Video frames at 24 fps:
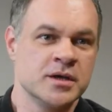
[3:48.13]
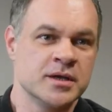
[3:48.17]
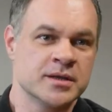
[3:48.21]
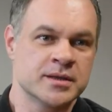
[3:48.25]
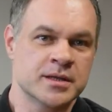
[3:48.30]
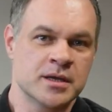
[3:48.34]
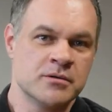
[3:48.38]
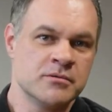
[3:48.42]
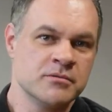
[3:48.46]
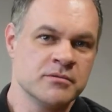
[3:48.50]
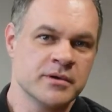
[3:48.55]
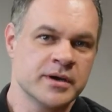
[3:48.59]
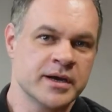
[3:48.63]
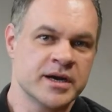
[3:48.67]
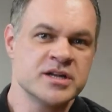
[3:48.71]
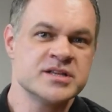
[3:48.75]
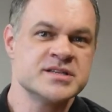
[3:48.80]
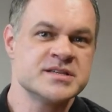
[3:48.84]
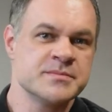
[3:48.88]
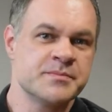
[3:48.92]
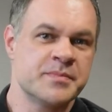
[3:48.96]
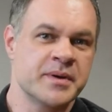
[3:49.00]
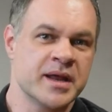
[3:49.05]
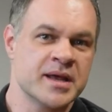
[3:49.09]
Então,
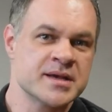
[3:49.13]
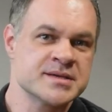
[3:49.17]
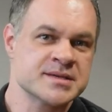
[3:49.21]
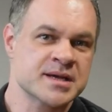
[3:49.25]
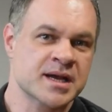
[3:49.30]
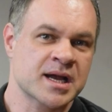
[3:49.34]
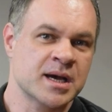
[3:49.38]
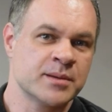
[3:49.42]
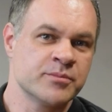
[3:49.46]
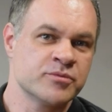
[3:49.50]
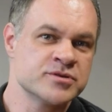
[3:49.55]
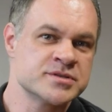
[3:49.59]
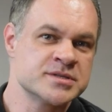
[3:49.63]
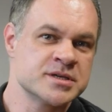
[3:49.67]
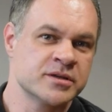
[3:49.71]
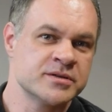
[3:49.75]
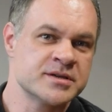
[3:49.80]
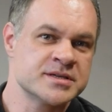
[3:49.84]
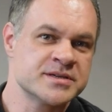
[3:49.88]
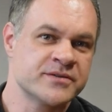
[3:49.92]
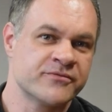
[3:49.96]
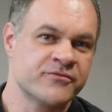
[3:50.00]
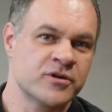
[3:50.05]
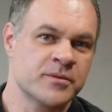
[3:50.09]
grandes empresas acabam usando
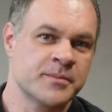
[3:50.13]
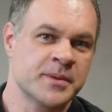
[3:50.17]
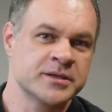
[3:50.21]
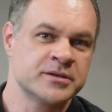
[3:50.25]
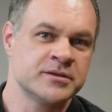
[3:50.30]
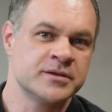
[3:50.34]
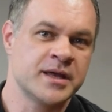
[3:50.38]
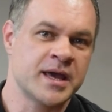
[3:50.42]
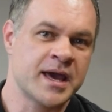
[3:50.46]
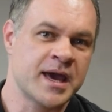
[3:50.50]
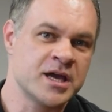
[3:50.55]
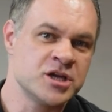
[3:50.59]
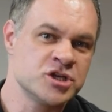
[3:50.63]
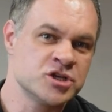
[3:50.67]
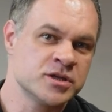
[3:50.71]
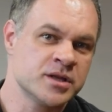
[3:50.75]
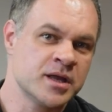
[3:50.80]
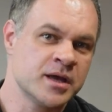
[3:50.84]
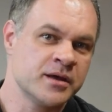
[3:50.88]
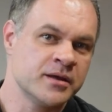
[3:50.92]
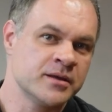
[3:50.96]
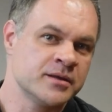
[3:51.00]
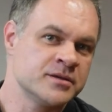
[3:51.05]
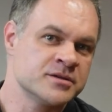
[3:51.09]
esse formato de hedge,
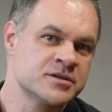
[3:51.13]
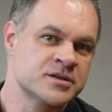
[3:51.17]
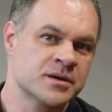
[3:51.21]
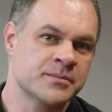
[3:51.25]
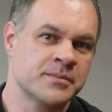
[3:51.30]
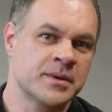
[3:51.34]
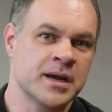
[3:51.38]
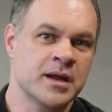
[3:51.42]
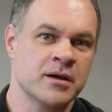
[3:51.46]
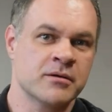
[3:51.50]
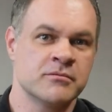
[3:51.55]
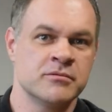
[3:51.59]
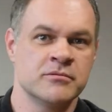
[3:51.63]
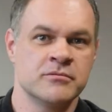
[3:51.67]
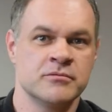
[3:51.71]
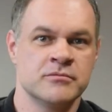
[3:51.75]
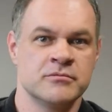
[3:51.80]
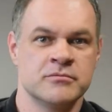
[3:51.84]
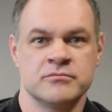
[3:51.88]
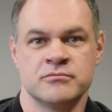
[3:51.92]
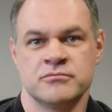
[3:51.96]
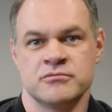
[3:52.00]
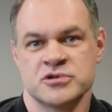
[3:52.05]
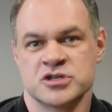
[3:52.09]
né, em trabalhar
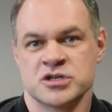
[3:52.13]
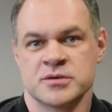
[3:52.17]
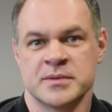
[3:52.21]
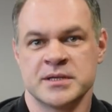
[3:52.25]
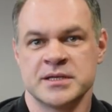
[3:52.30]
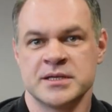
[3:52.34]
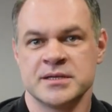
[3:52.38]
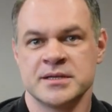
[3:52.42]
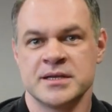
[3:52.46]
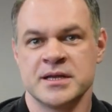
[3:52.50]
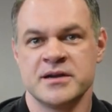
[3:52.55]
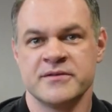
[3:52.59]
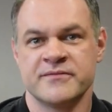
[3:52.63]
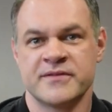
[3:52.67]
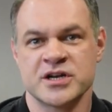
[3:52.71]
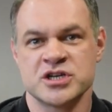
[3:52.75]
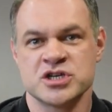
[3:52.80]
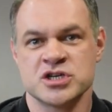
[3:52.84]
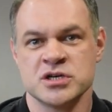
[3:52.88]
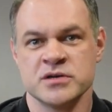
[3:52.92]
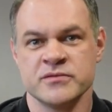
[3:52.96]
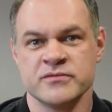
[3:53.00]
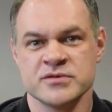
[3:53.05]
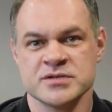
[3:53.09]
com chama de
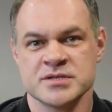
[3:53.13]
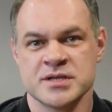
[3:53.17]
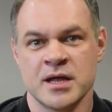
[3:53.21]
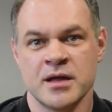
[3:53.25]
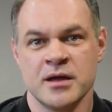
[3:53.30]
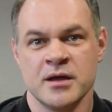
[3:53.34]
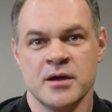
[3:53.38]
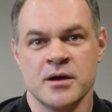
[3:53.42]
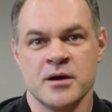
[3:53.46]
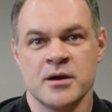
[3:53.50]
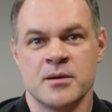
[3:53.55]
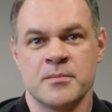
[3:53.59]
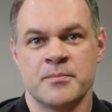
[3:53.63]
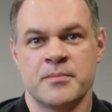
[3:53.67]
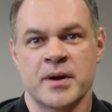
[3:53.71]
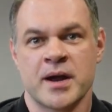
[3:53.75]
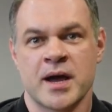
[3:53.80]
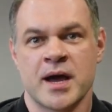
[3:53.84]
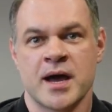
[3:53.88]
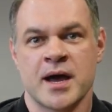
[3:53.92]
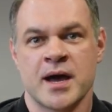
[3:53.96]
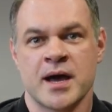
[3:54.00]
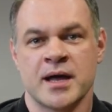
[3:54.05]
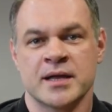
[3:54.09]
derivativos, né,
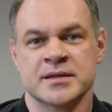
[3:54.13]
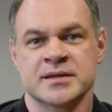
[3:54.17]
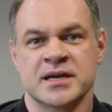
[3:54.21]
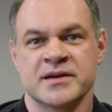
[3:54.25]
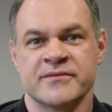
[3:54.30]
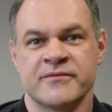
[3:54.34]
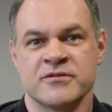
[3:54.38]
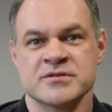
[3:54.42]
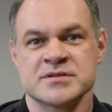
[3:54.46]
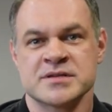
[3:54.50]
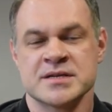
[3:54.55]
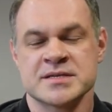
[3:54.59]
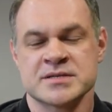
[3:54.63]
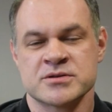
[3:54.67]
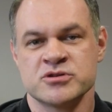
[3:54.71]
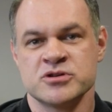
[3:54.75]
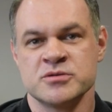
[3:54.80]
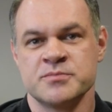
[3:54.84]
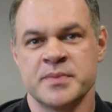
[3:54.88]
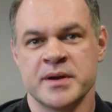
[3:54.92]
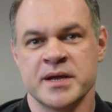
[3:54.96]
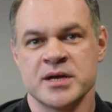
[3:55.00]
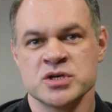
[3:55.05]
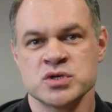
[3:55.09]
para travar a oscilação
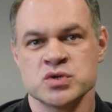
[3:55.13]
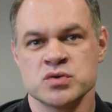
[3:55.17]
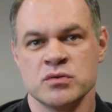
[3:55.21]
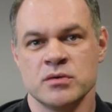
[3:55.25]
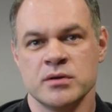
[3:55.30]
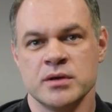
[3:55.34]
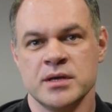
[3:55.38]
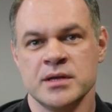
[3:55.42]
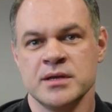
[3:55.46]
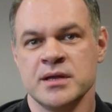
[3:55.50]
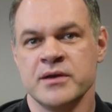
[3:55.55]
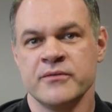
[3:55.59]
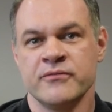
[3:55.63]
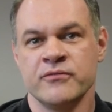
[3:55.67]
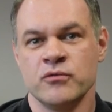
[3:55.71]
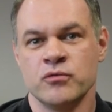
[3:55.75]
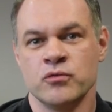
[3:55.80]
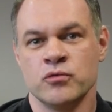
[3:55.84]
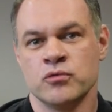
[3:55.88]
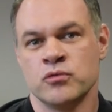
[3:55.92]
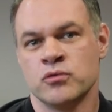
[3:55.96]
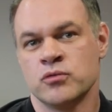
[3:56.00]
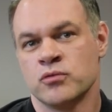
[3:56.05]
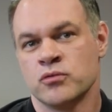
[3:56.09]
de preço e aí
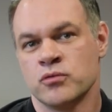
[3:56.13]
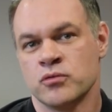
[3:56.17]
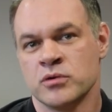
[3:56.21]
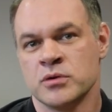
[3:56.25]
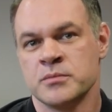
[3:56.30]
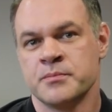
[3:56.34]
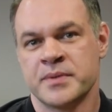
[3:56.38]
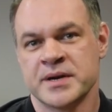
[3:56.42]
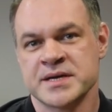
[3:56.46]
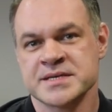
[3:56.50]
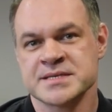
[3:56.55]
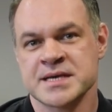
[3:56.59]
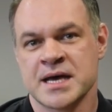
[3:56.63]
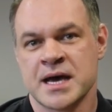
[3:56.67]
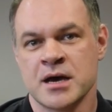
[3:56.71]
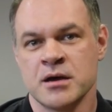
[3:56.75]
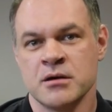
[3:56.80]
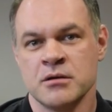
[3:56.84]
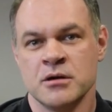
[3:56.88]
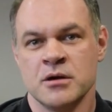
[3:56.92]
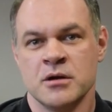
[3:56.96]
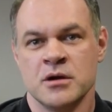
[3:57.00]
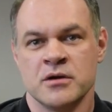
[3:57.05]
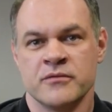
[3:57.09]
o, o
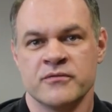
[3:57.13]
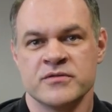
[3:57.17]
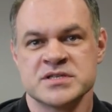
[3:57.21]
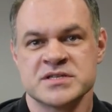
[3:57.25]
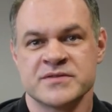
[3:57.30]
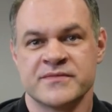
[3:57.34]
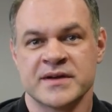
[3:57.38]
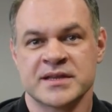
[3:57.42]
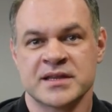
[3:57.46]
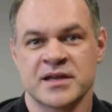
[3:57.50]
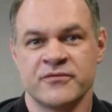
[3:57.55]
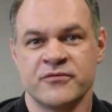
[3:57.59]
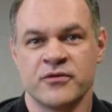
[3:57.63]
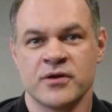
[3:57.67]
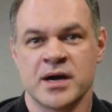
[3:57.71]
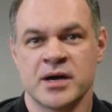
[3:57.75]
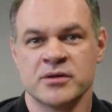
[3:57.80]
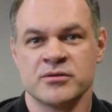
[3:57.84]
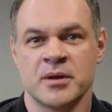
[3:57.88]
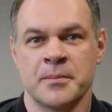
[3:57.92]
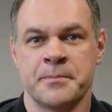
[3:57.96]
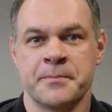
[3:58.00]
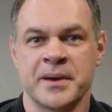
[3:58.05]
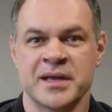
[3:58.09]
empresário, você vai estar tá
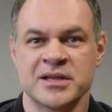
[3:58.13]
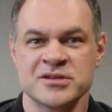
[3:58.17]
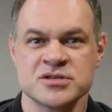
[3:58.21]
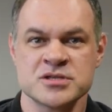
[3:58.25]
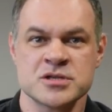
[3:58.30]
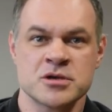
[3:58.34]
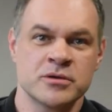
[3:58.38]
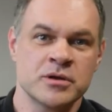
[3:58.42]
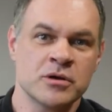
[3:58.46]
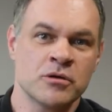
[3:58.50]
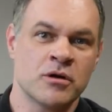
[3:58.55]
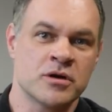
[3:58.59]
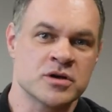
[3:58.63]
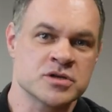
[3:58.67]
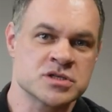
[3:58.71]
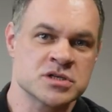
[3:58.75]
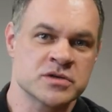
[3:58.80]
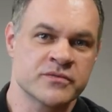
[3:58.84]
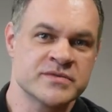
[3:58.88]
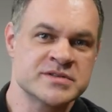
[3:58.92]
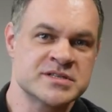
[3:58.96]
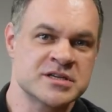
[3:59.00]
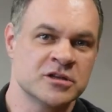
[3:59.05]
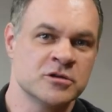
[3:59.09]
focando apenas no teu
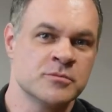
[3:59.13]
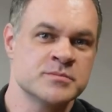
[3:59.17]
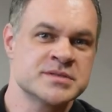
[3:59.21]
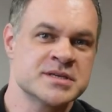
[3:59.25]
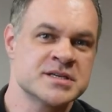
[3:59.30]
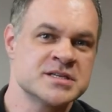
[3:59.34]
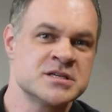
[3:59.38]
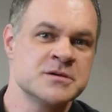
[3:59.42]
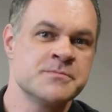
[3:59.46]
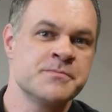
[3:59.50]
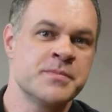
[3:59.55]
negócio. Você não precisa se